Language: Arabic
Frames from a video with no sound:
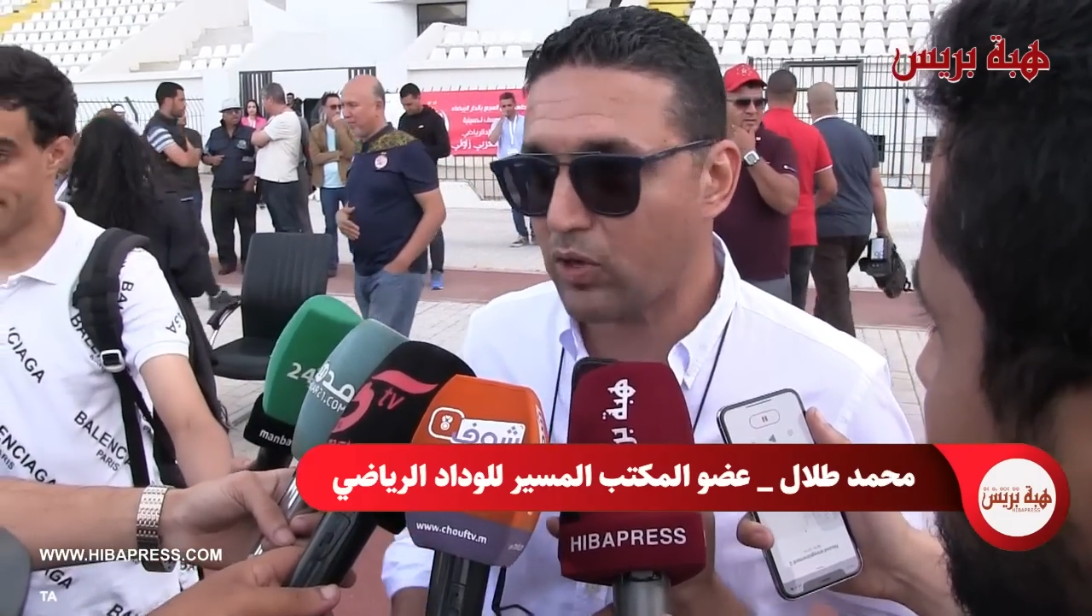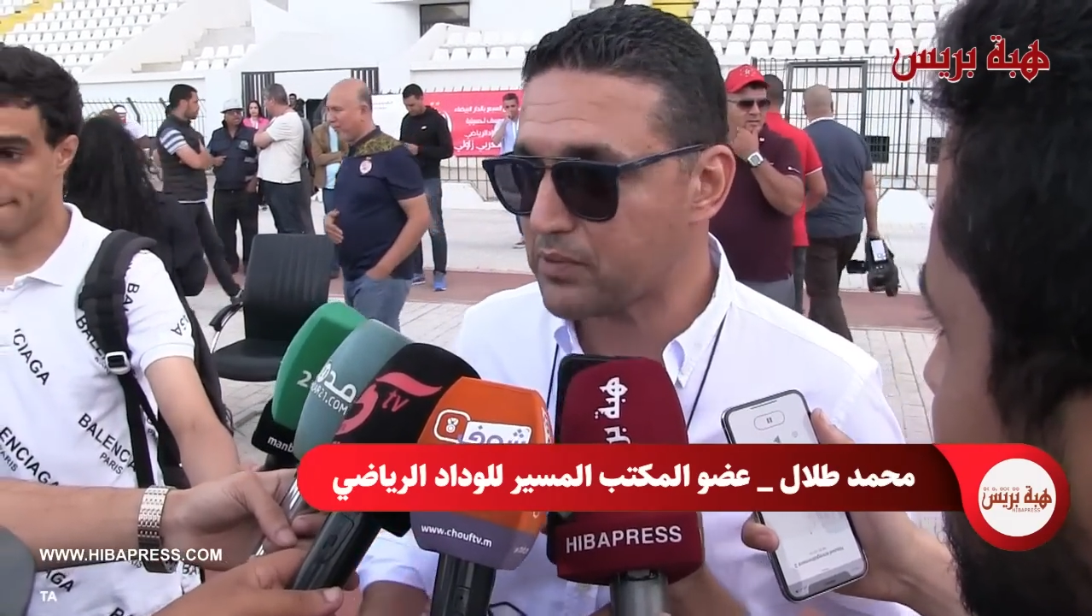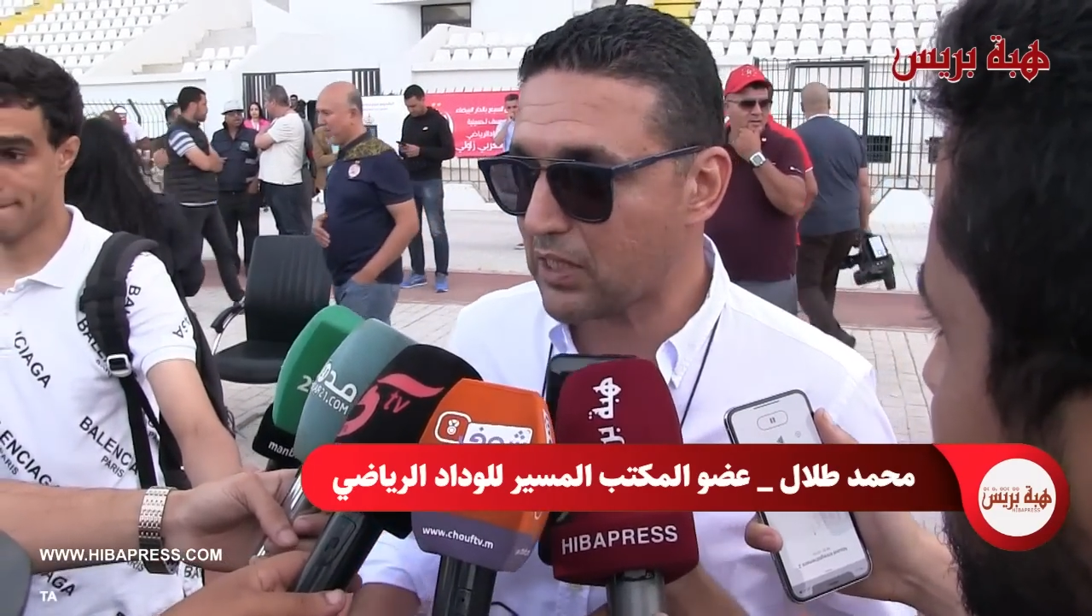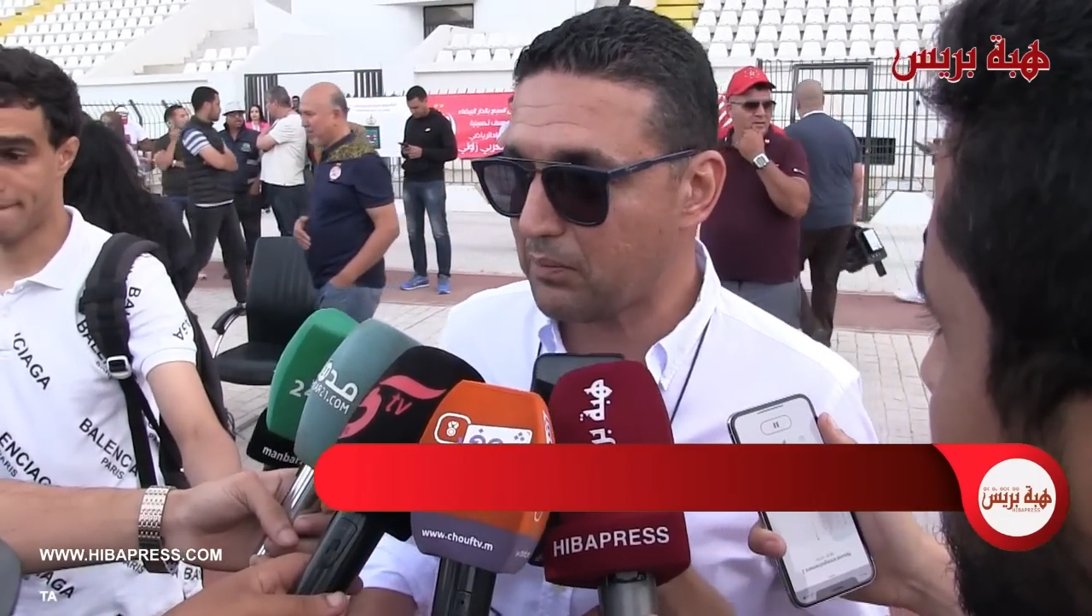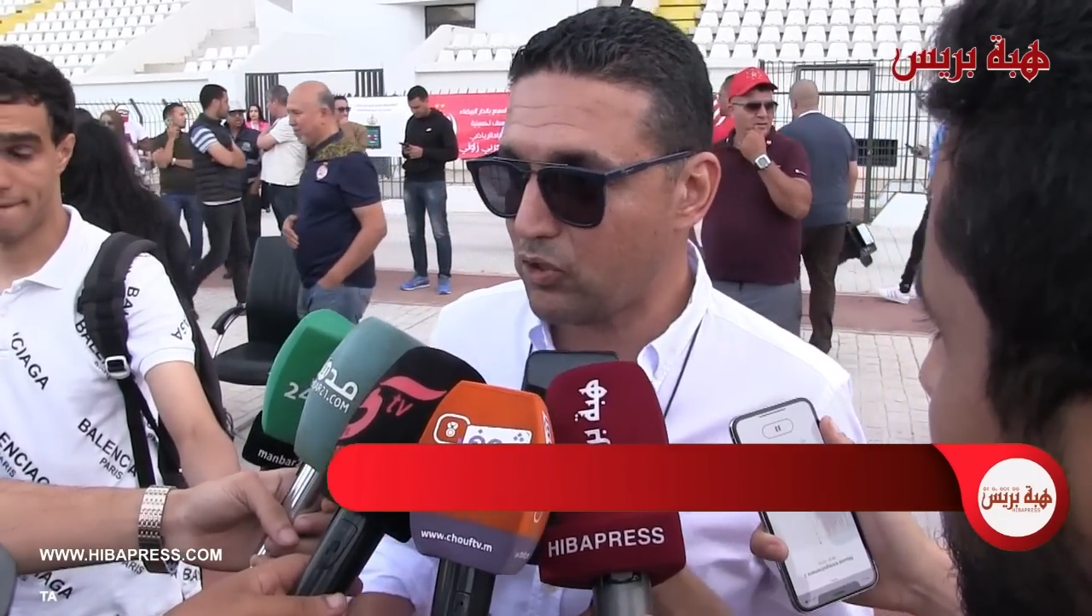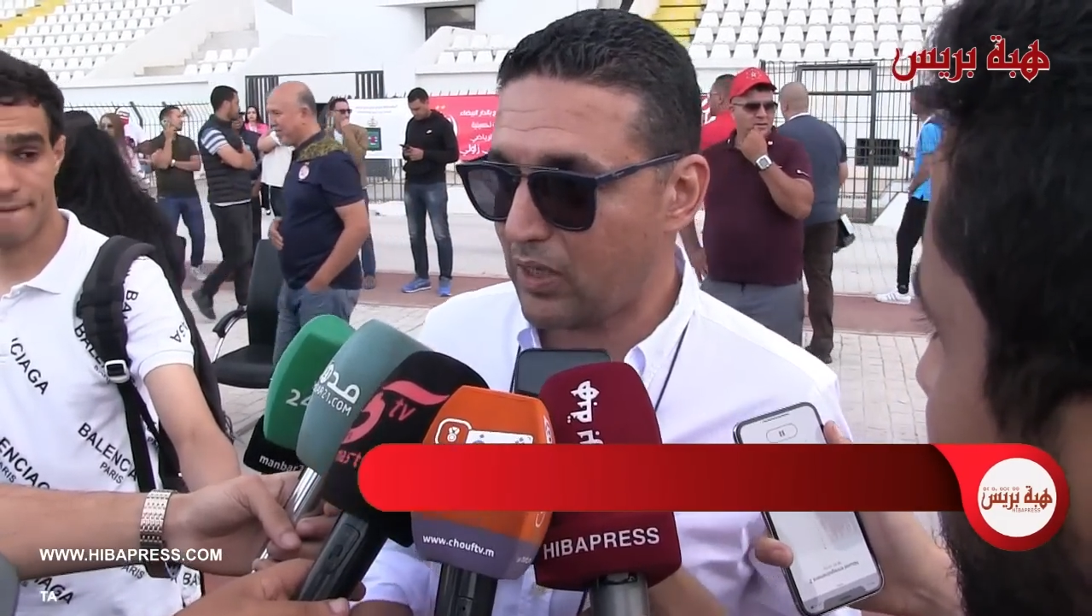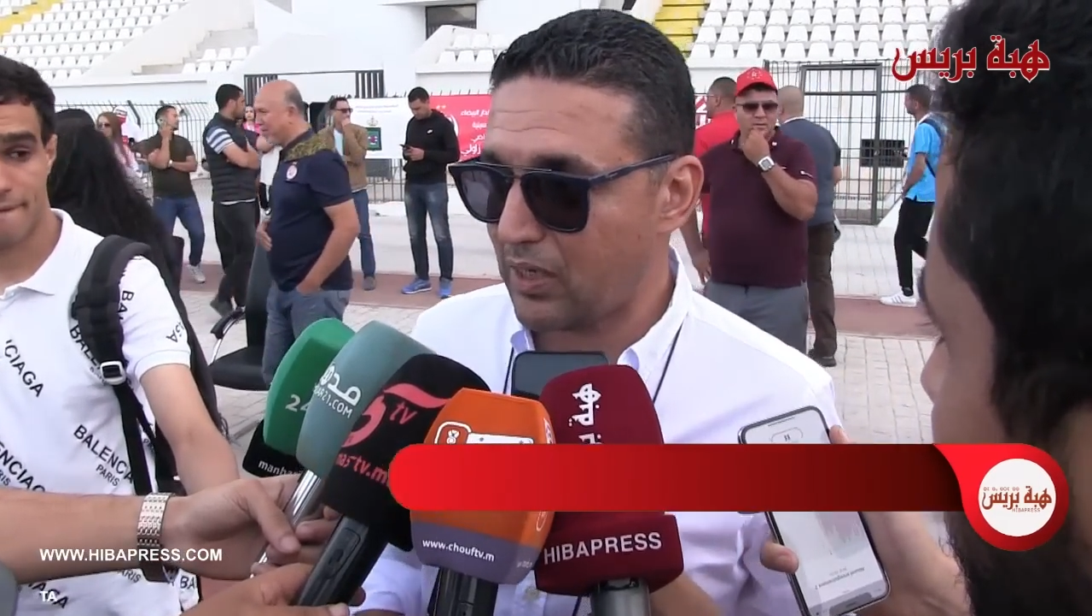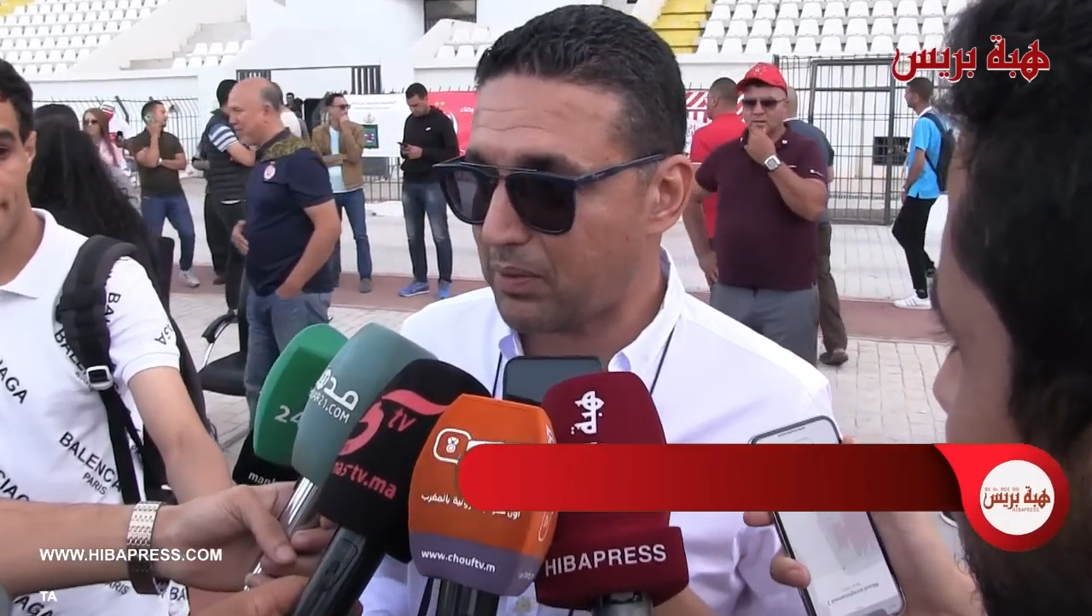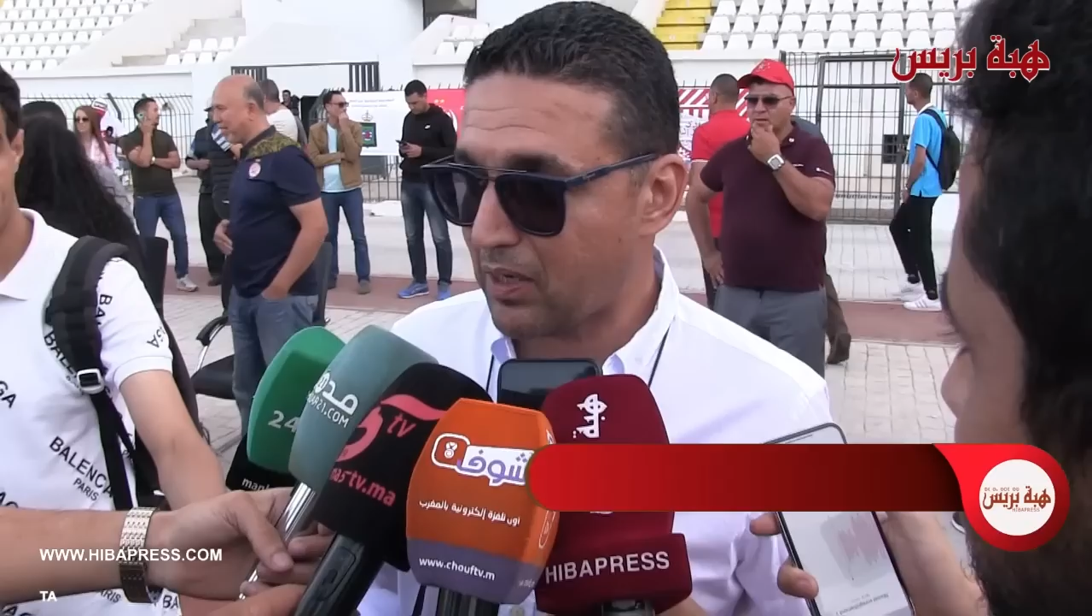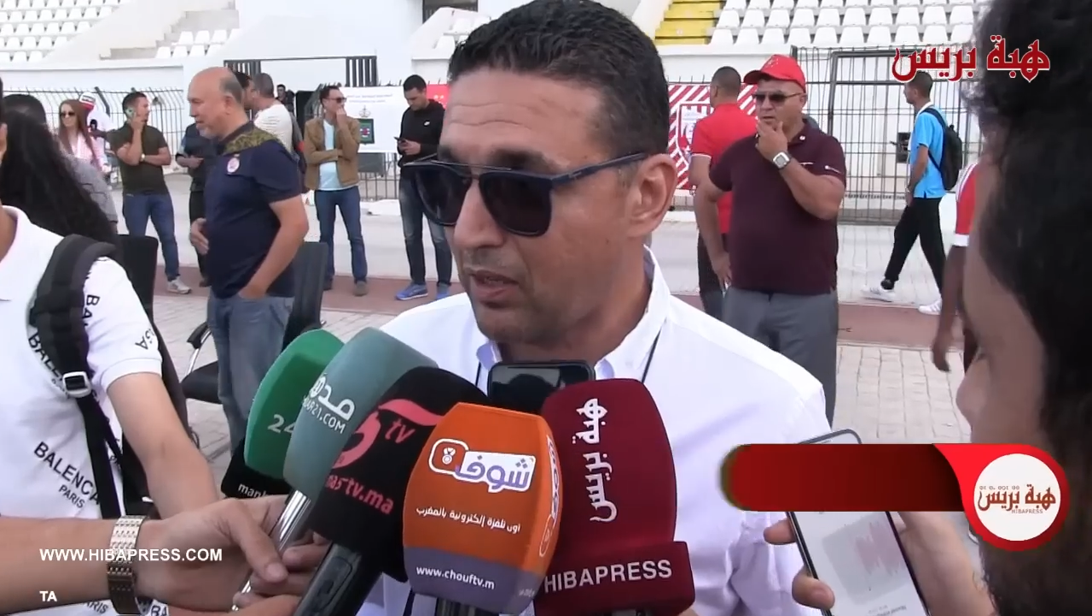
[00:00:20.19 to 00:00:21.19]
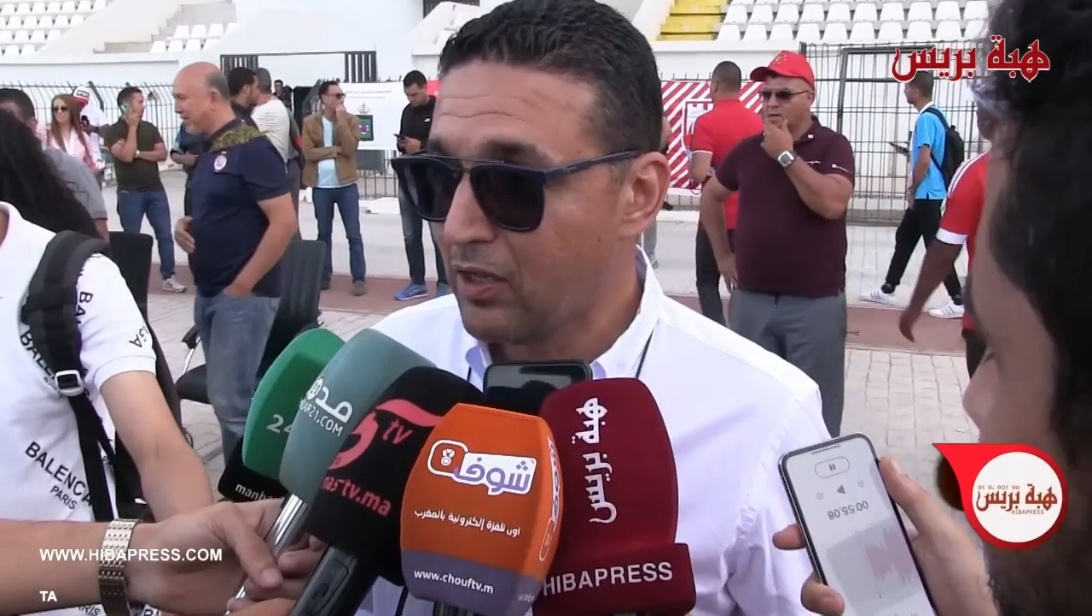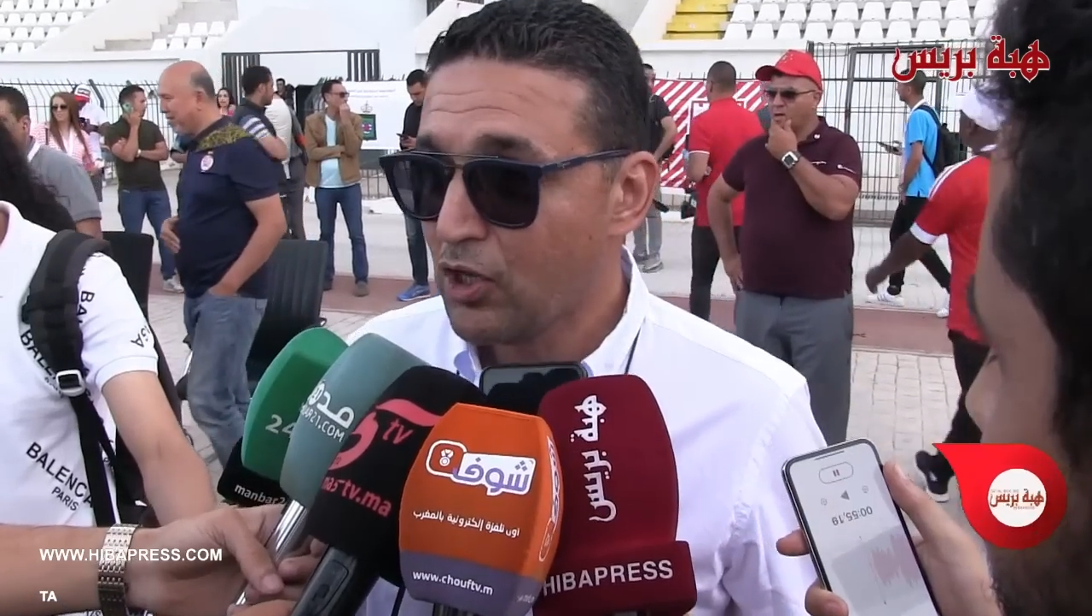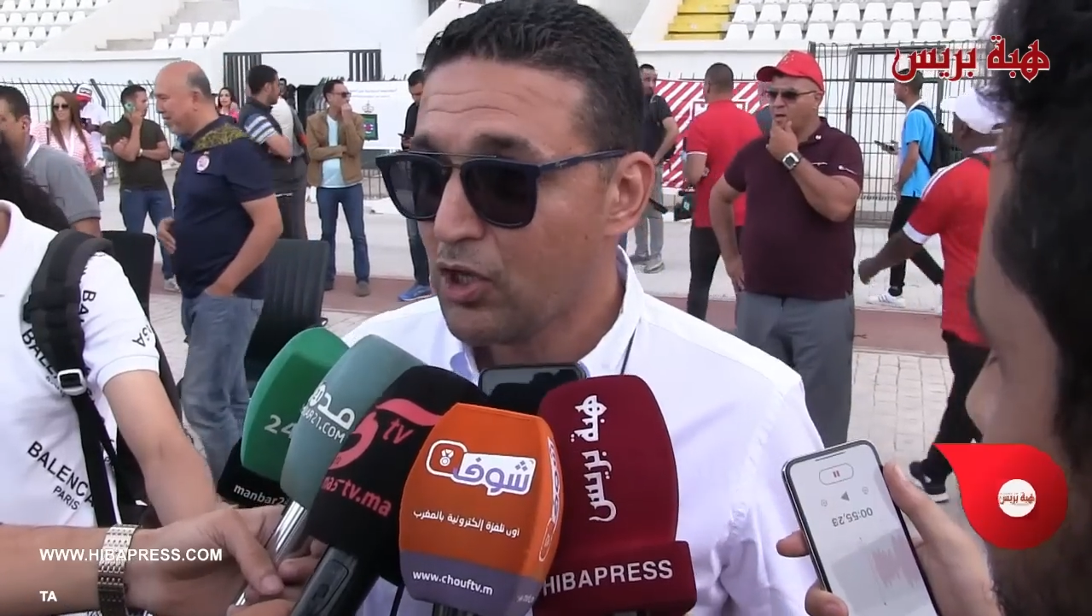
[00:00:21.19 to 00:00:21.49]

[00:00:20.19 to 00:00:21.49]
و5 مليون على برا